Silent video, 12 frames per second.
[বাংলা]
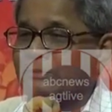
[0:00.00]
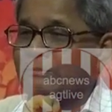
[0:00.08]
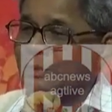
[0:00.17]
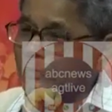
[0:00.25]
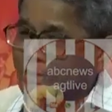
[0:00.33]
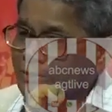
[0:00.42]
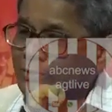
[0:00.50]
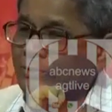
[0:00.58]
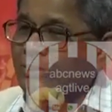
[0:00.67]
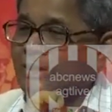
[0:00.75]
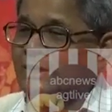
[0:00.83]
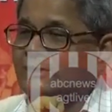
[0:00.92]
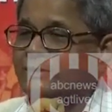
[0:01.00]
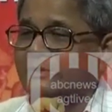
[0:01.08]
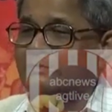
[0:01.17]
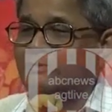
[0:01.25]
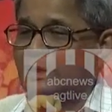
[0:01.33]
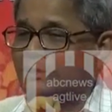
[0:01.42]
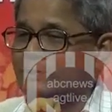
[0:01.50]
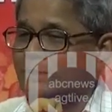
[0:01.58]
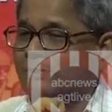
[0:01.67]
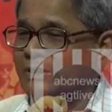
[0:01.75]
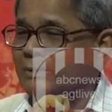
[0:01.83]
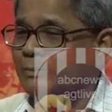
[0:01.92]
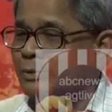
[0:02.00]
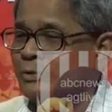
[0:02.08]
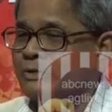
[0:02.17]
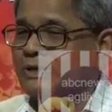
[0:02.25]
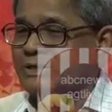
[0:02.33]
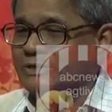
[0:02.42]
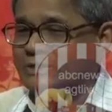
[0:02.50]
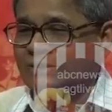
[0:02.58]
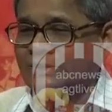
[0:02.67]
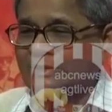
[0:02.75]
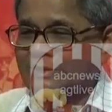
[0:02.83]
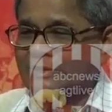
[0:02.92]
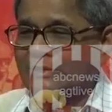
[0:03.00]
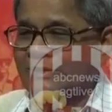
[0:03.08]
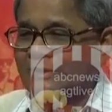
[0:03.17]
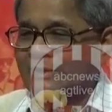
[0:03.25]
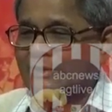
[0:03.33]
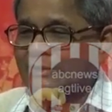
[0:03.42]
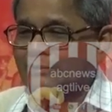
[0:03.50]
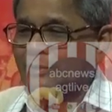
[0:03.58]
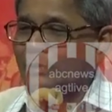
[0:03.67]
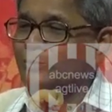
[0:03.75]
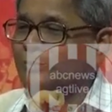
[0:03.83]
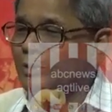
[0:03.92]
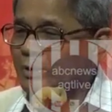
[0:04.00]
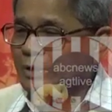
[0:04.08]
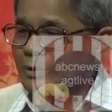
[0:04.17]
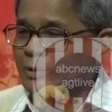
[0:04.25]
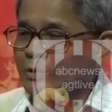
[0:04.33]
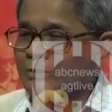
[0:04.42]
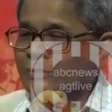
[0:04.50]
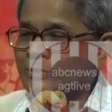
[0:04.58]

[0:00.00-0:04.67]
মানুষের জন্য কাজ করুন মানুষ আপনাদের ভোট দিয়েছে প্রণোদয় হোক